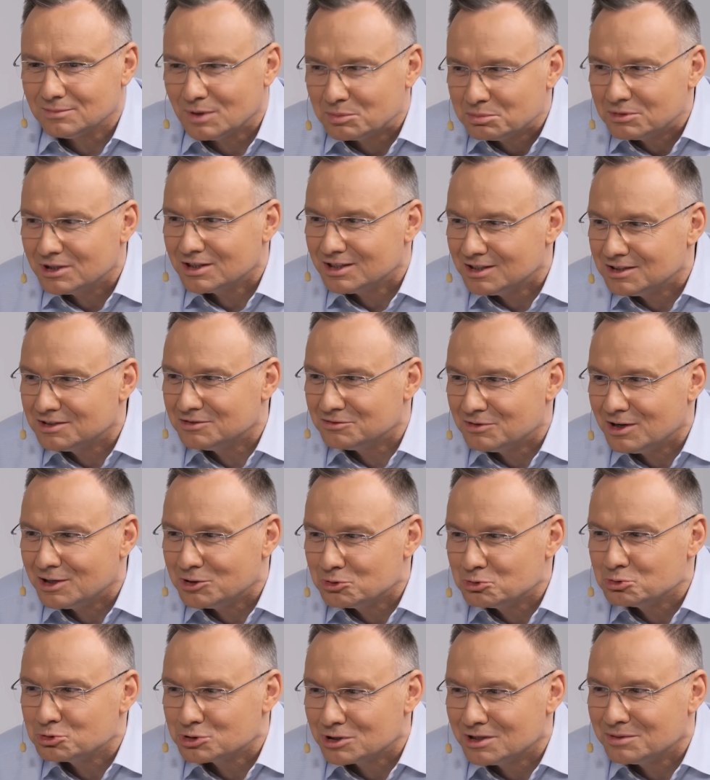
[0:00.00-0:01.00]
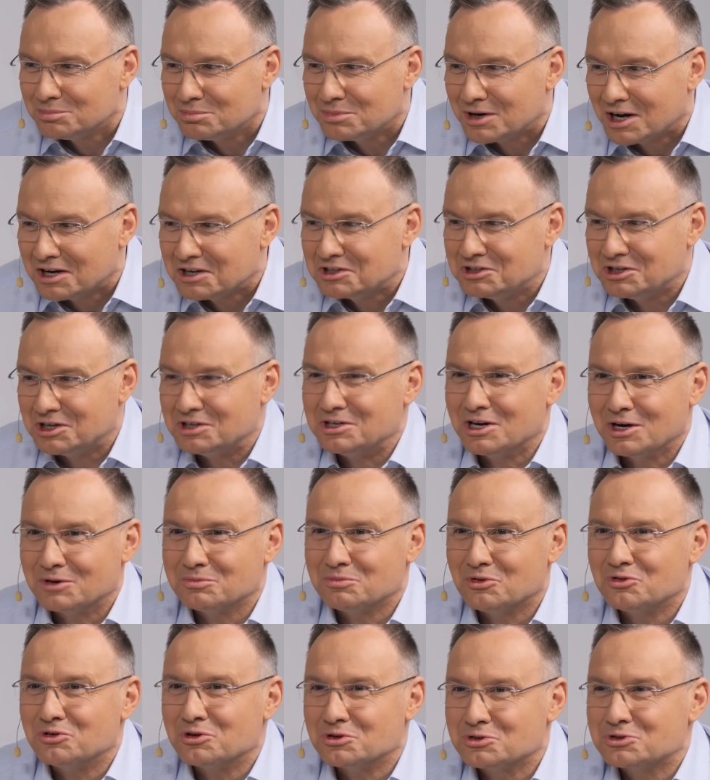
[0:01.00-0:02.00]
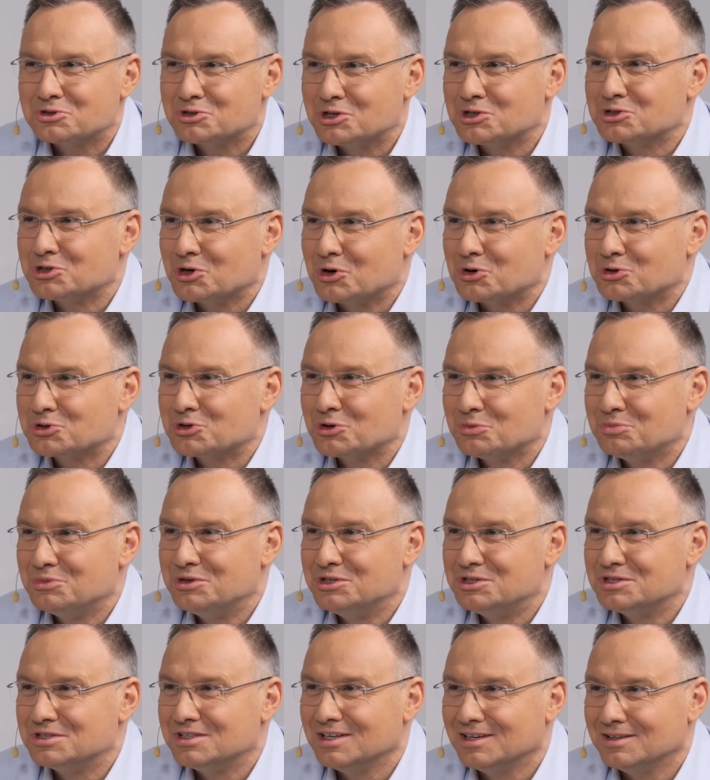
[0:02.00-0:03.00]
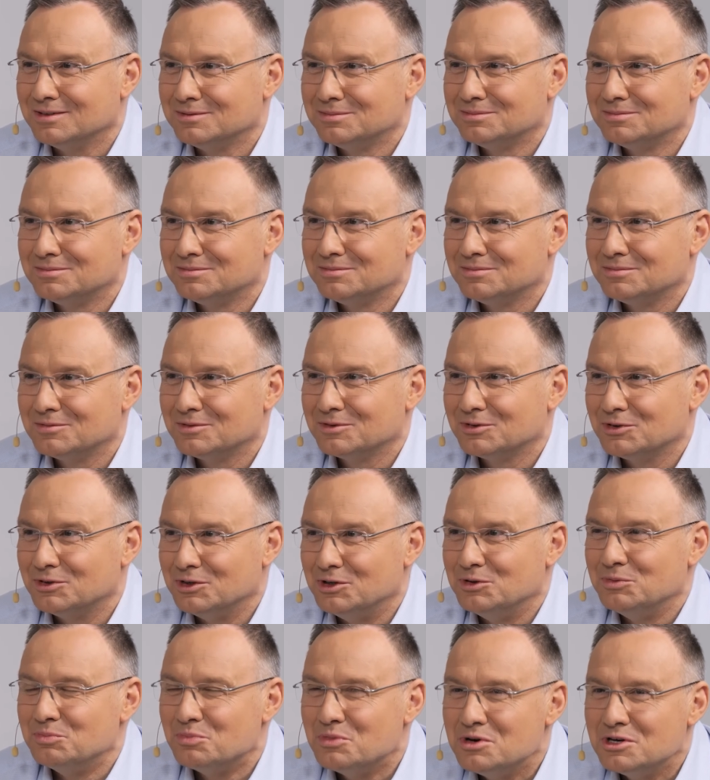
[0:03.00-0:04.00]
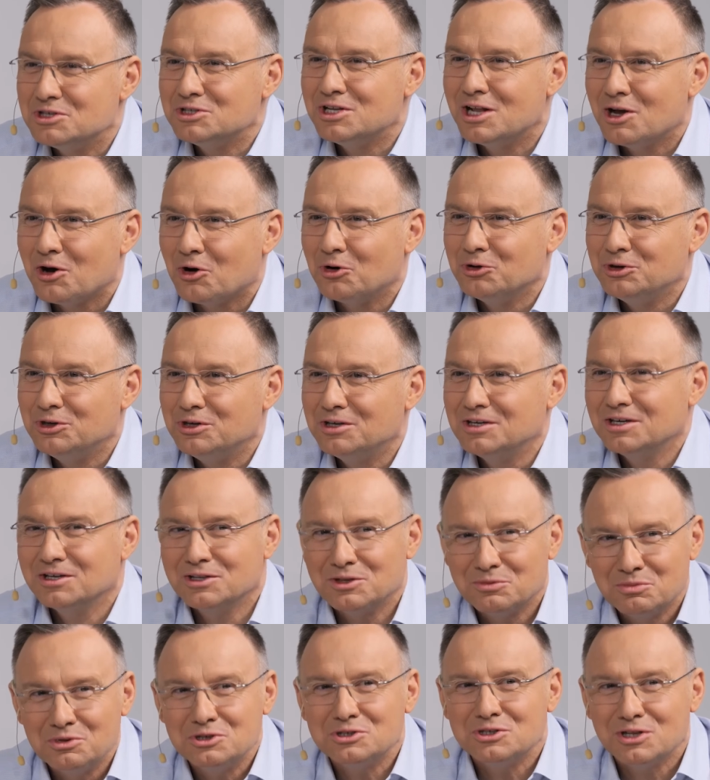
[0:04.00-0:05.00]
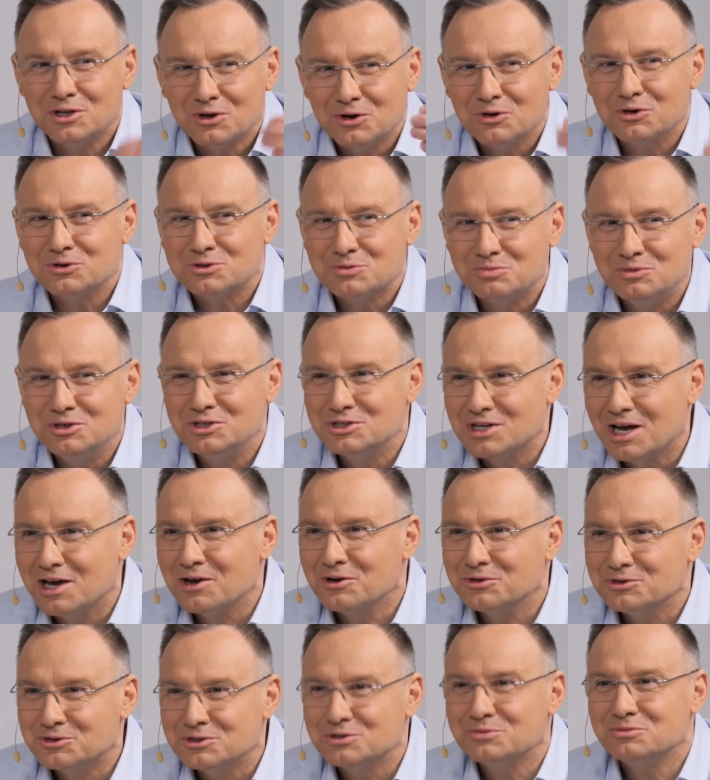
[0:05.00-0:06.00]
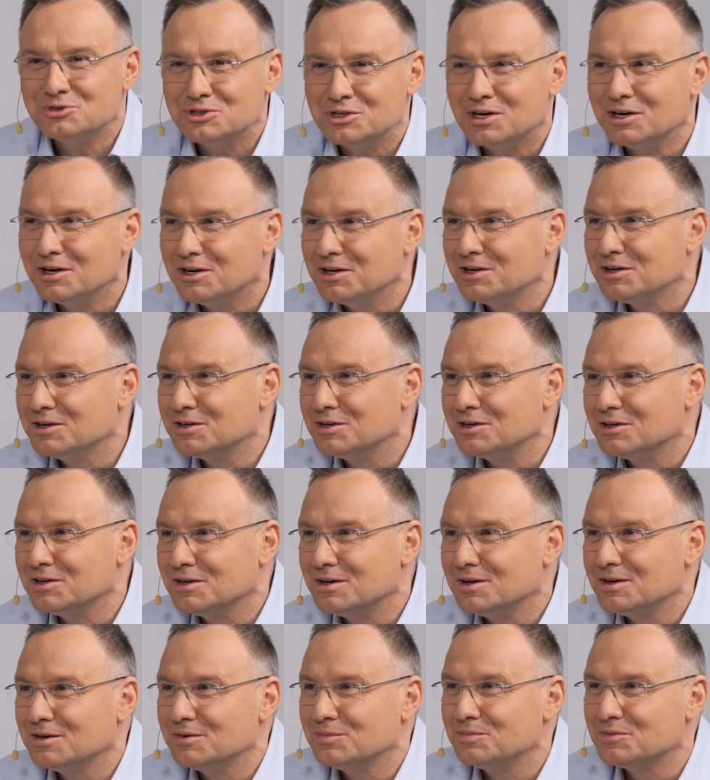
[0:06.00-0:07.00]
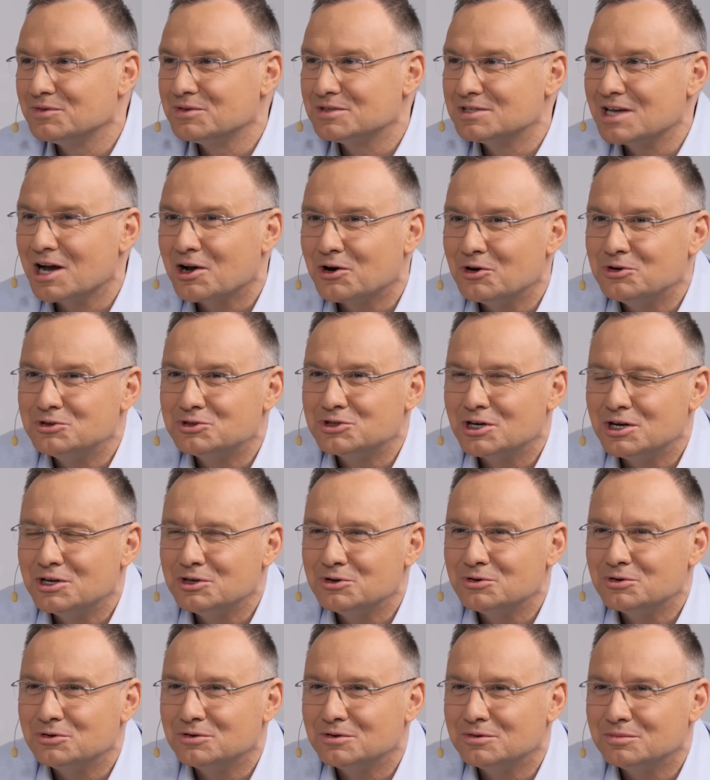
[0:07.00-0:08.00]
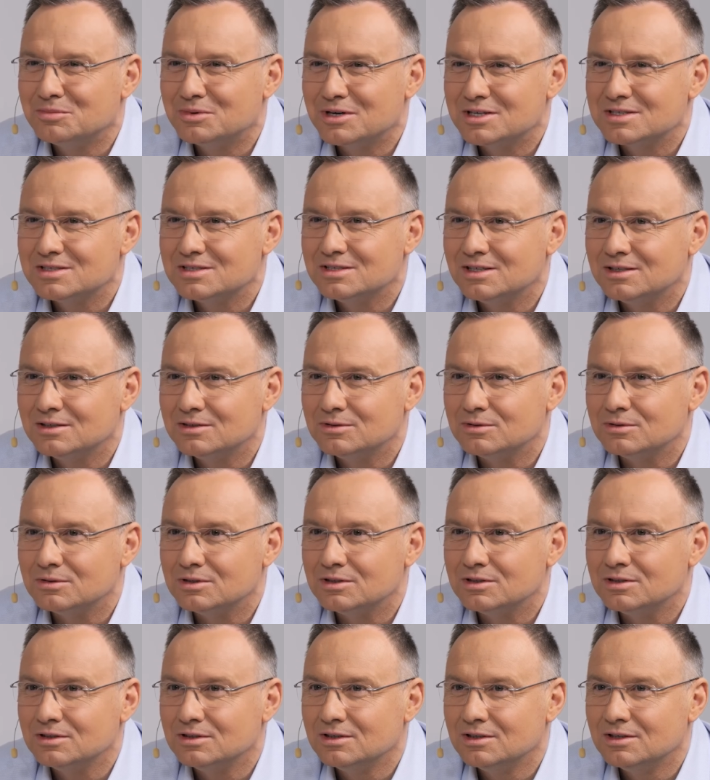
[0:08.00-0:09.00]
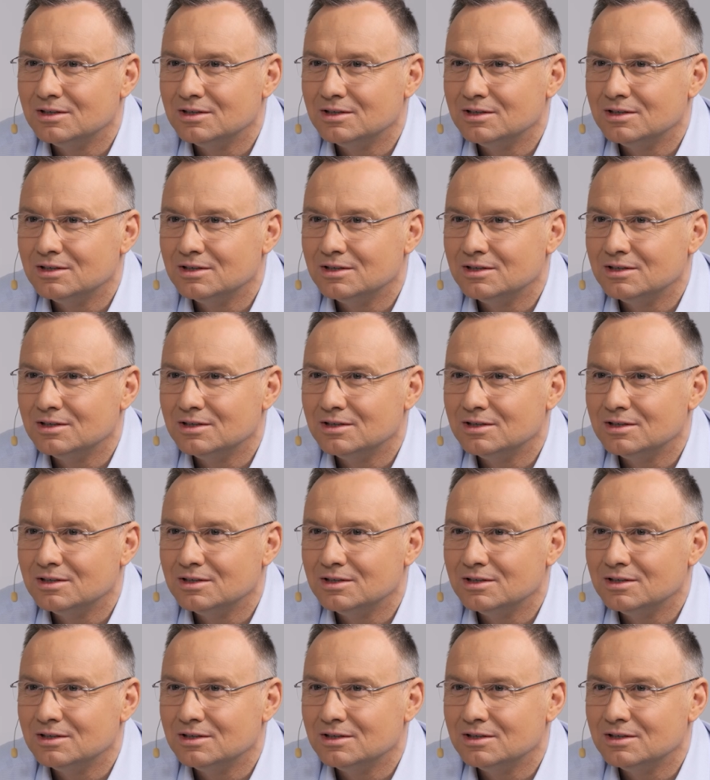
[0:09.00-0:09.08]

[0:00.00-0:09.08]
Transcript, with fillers: Mam takie dwa duże pragnienia, mówiąc szczerze, osobiste. I myślę o nich, kiedy myślę o zbliżającym się e, zakończeniu prezydentury.